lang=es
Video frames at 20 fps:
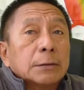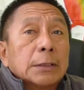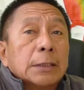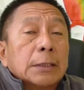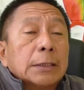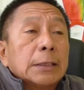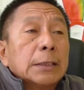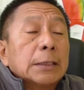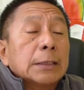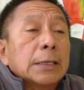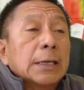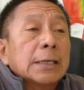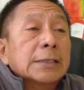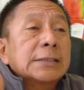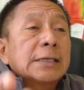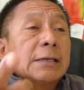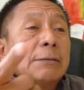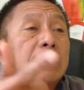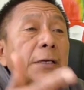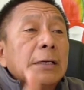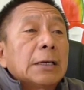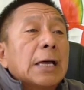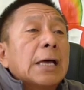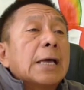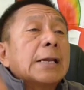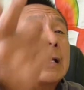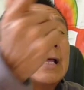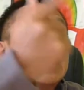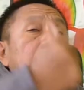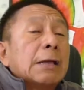tenías que
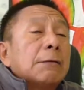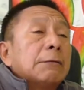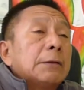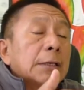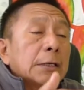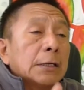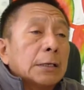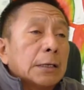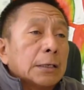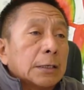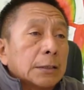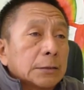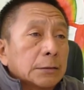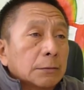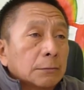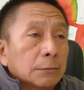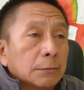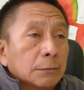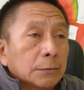asimilar a la vida de la nación.